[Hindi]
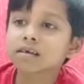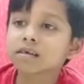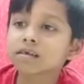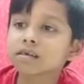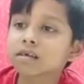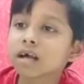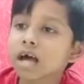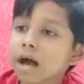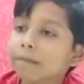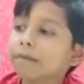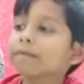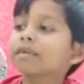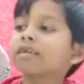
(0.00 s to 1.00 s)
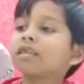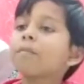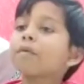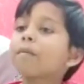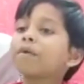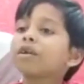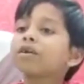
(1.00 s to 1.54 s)
हम्म. आपके पास कितना
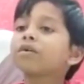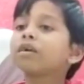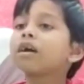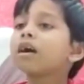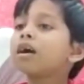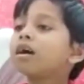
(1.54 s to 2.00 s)
प्रॉपर्टी हो गया?